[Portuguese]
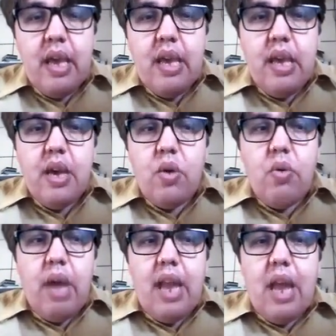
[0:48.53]
E
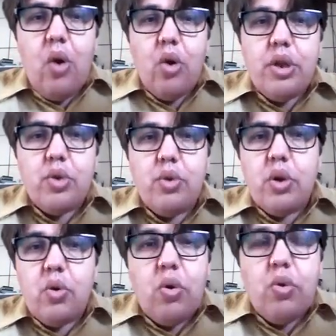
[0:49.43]
com ela oito, e
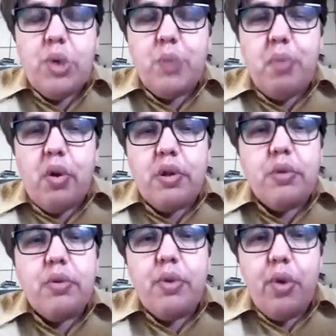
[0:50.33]
com o
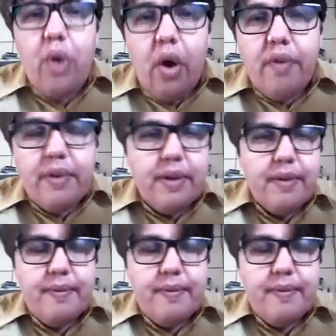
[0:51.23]
esposo nove.